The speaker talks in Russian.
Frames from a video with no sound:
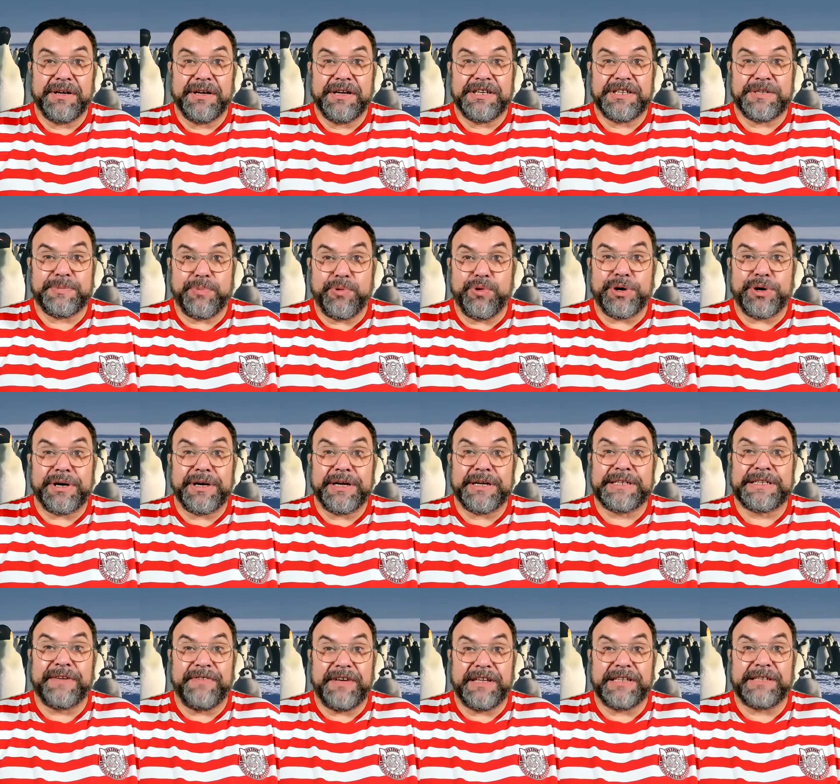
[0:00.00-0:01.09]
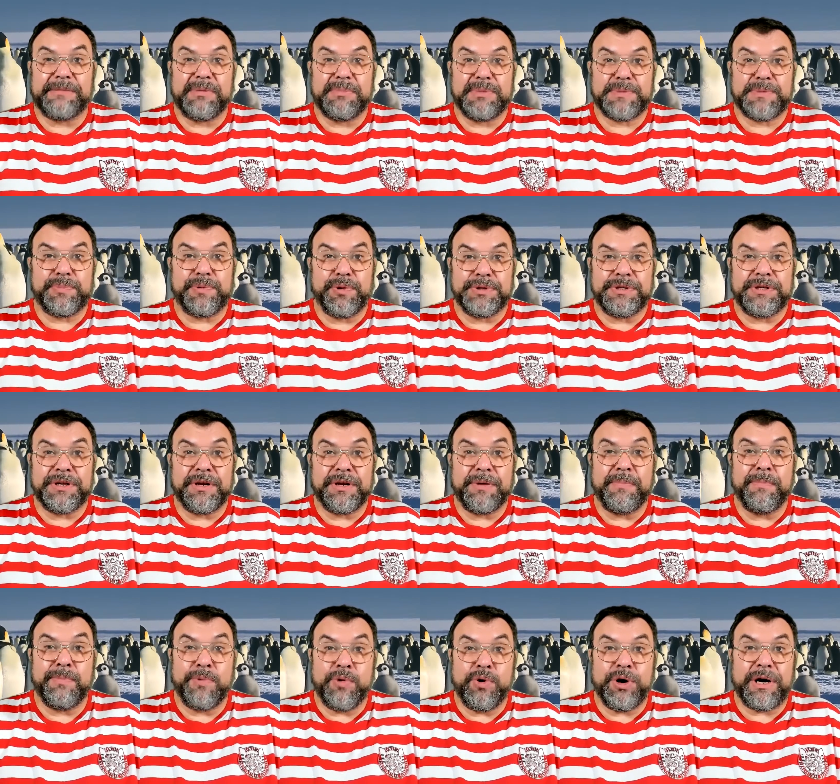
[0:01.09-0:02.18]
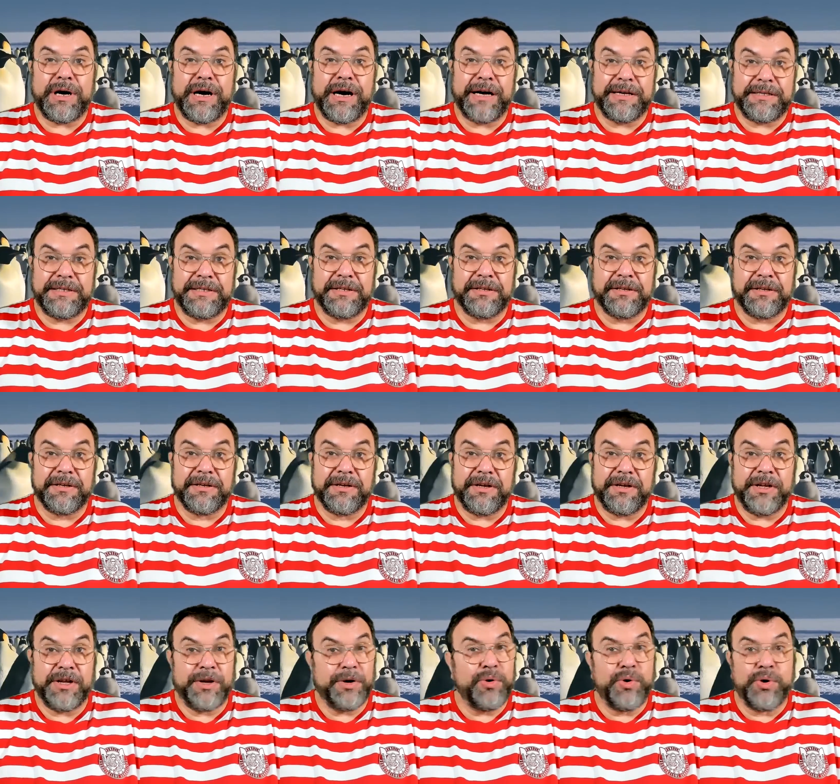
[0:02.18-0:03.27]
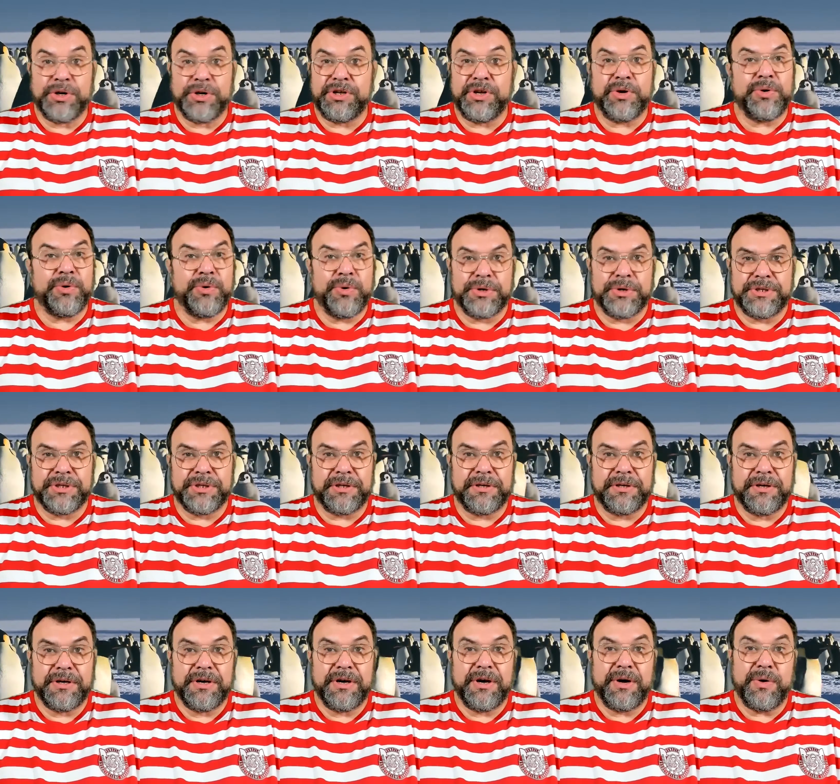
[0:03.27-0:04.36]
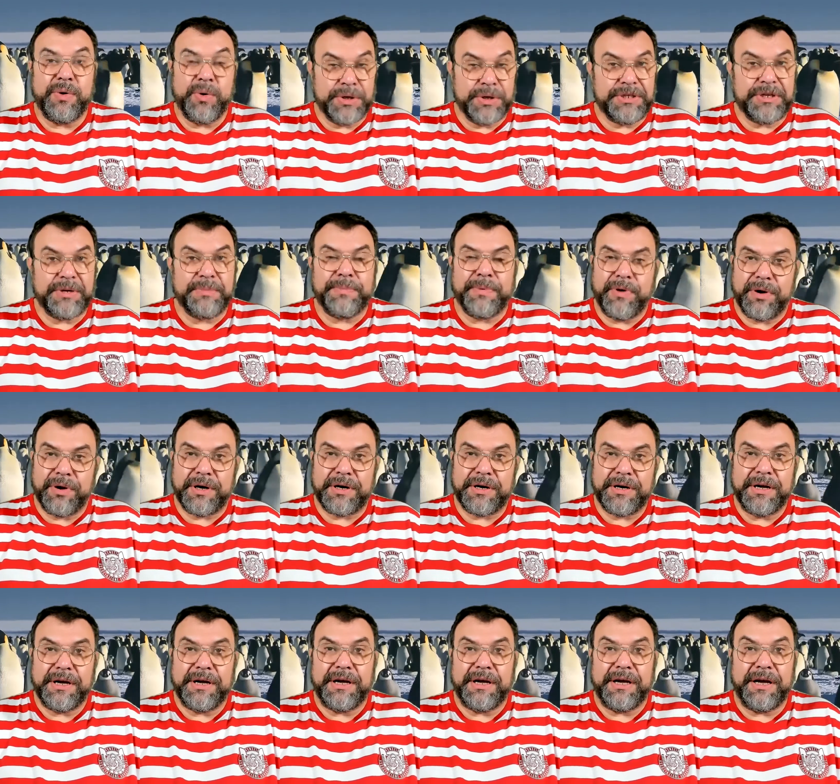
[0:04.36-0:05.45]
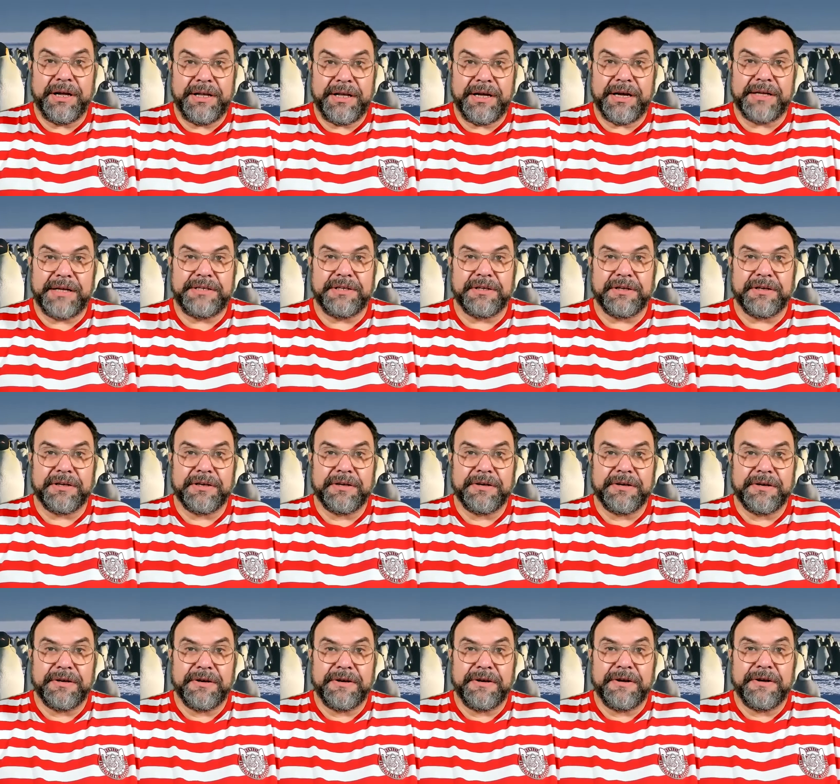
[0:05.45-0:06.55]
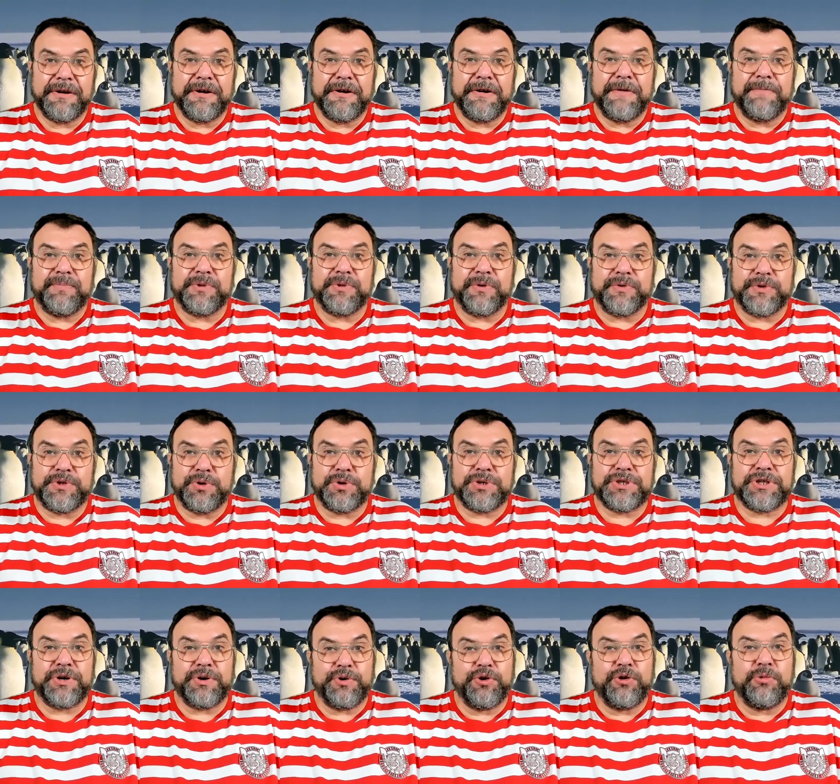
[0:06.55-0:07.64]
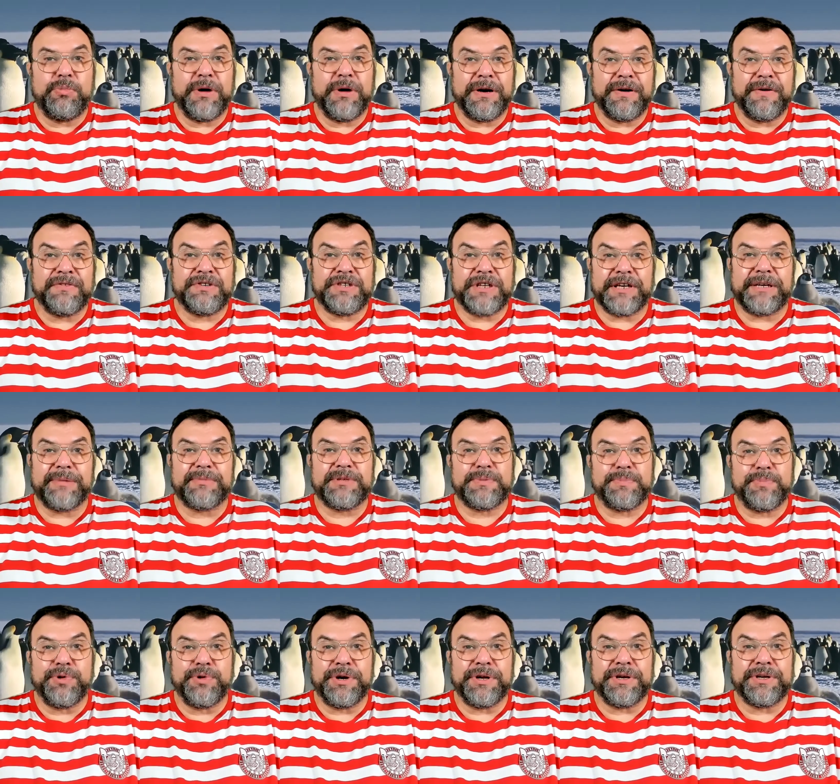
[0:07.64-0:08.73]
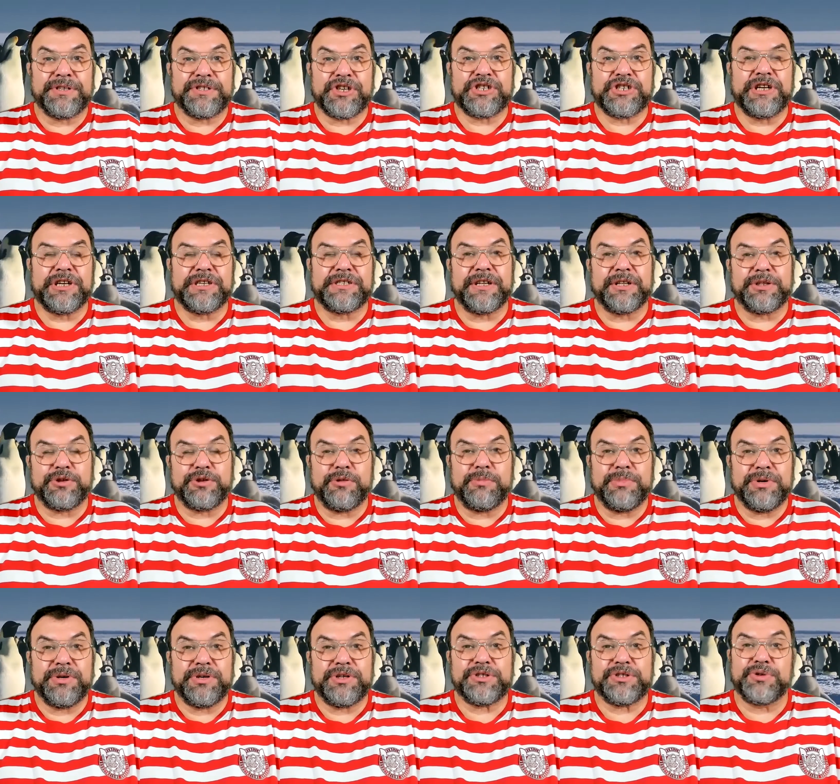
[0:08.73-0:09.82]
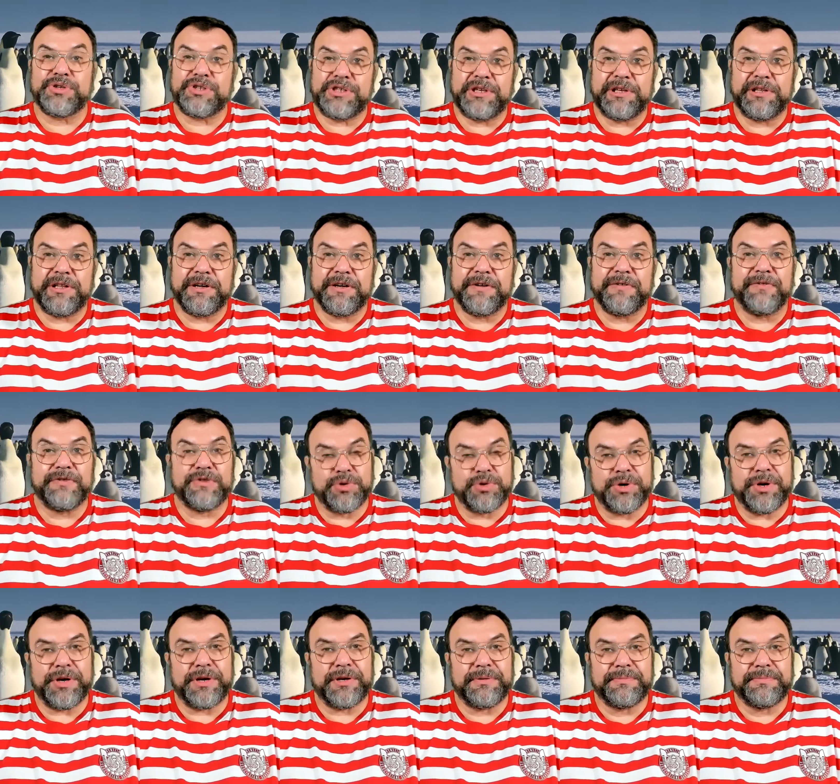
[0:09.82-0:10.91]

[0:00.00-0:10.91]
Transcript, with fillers: Спор заведомо бесплоден. Бог один, и он не Один. Один Бог, и не один. Но все же оба в жарком споре сошлись на том, что сила в Торе.